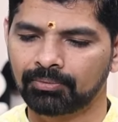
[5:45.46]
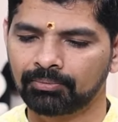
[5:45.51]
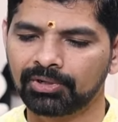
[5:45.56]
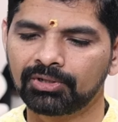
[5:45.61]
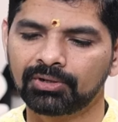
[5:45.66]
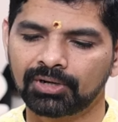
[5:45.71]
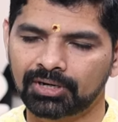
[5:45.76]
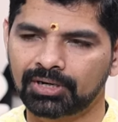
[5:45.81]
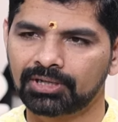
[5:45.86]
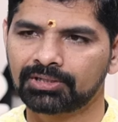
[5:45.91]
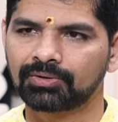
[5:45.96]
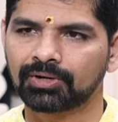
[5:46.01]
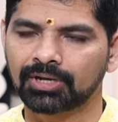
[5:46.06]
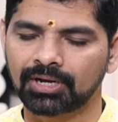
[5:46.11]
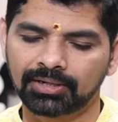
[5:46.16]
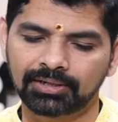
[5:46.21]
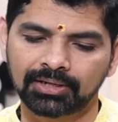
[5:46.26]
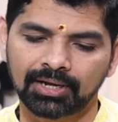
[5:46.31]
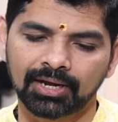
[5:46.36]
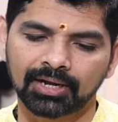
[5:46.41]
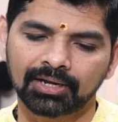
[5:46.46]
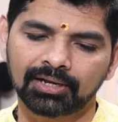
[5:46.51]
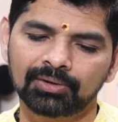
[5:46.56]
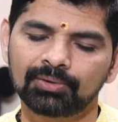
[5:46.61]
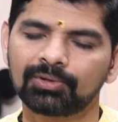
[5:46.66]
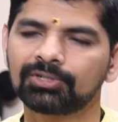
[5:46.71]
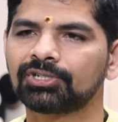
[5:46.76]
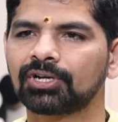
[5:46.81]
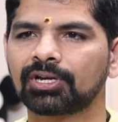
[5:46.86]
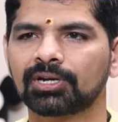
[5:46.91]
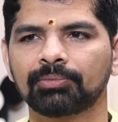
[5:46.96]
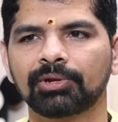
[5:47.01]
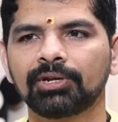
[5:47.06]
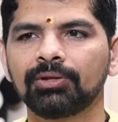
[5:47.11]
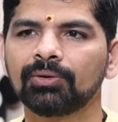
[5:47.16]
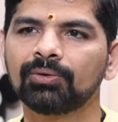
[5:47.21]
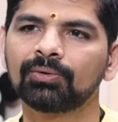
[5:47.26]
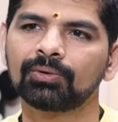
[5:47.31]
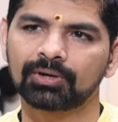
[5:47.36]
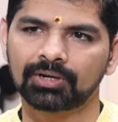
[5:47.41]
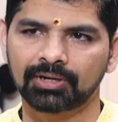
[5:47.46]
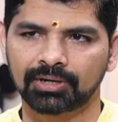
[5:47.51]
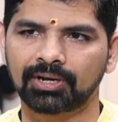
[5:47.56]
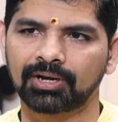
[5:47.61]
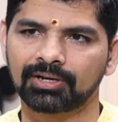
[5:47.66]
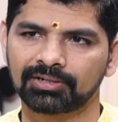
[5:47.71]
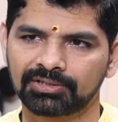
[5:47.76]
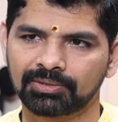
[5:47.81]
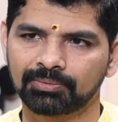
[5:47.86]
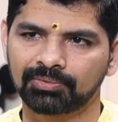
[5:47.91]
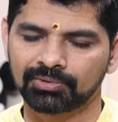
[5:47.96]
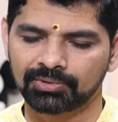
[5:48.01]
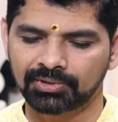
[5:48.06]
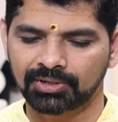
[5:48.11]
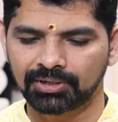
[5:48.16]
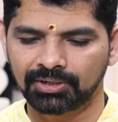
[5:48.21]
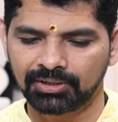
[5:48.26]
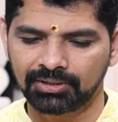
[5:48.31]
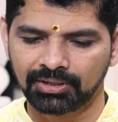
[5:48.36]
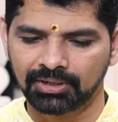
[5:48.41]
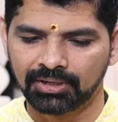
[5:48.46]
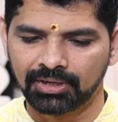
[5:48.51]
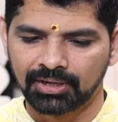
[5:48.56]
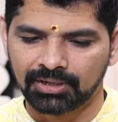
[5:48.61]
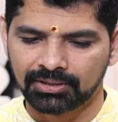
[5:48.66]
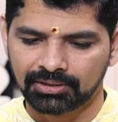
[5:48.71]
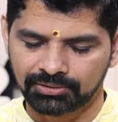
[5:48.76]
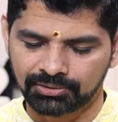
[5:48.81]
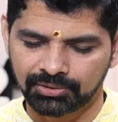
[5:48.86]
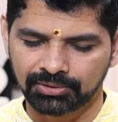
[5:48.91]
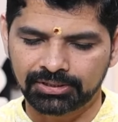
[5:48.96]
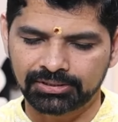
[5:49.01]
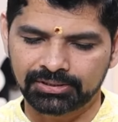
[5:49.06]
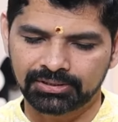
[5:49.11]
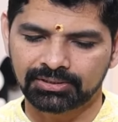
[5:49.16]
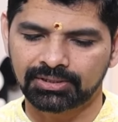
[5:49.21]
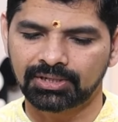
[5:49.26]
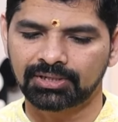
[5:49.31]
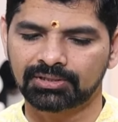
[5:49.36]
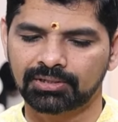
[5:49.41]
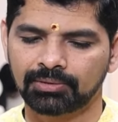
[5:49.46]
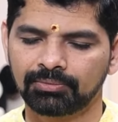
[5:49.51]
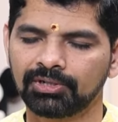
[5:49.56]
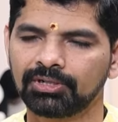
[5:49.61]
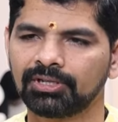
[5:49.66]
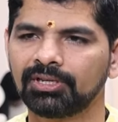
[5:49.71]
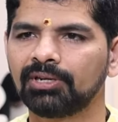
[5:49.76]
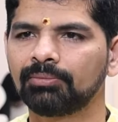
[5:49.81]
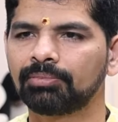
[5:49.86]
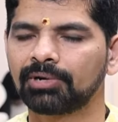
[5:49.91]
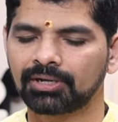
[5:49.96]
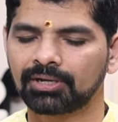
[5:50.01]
మిథున రాశి వాళ్ళకి అయితే అంగగోచారం అని ఇంకొక కాన్సెప్ట్ ఉందండి జ్యోతిష శాస్త్రంలో దీని